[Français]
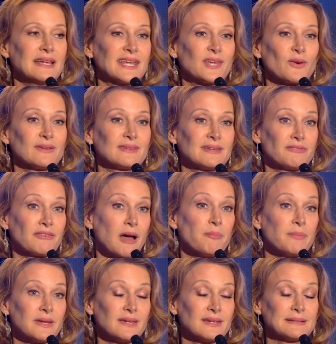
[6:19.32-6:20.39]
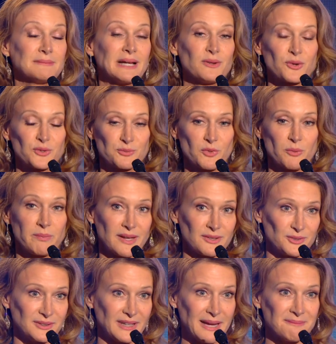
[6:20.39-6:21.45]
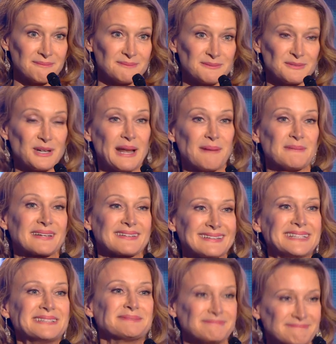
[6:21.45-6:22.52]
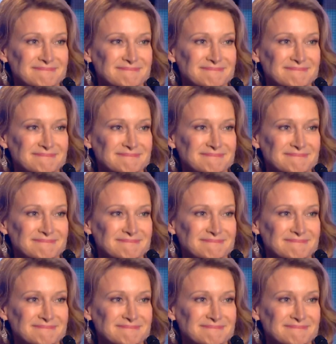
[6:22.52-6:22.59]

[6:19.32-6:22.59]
qui ont été frappées malheureusement par ce drame. Voilà, merci.